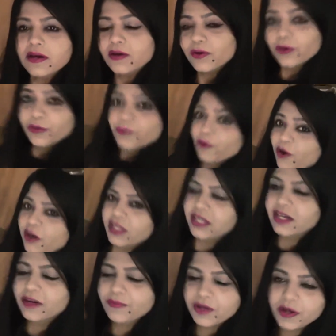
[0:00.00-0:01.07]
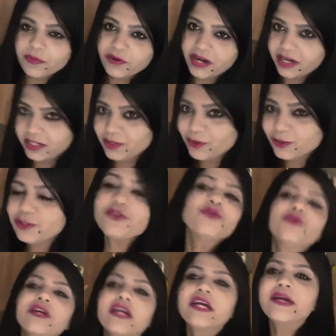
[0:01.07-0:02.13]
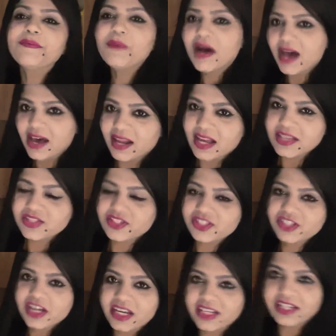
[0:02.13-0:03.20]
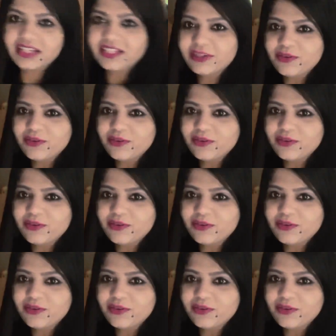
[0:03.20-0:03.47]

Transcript: गुड मॉर्निंग अभी हम रेडी हो चुके हैं महाराष्ट्र जाने के लिए